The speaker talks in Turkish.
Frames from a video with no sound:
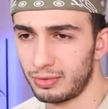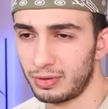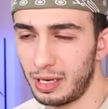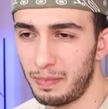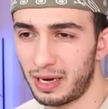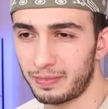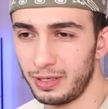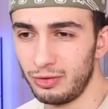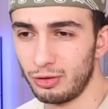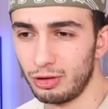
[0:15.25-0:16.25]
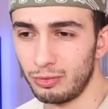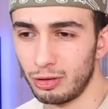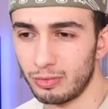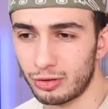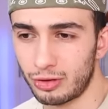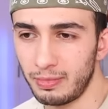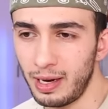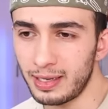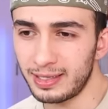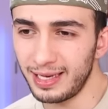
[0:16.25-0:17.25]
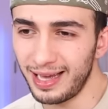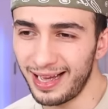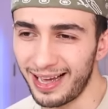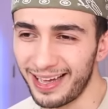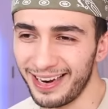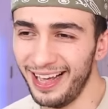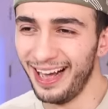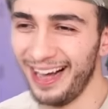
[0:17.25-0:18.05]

Buradan bakmanın yolunu bulmuş. Bak sen.